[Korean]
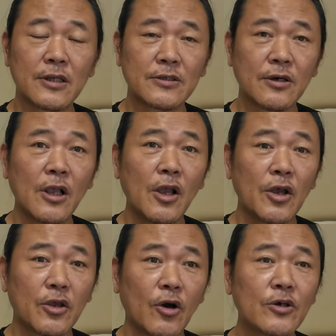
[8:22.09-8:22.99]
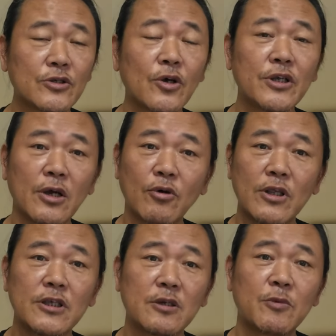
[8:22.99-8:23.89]
그래서 경성이라고
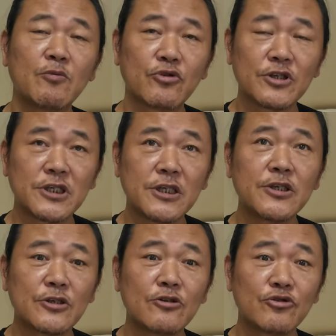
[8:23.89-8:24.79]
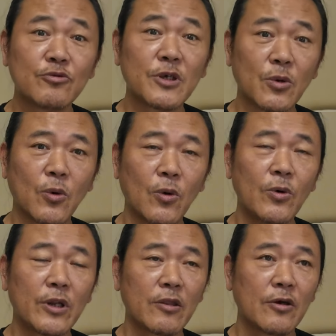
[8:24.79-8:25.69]
하는 이름이 붙은 시리즈들도 좀
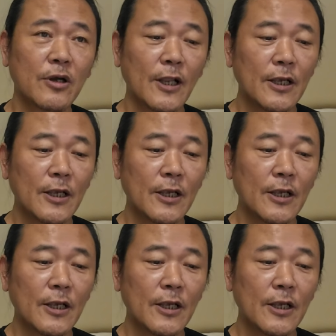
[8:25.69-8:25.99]
있고 그래서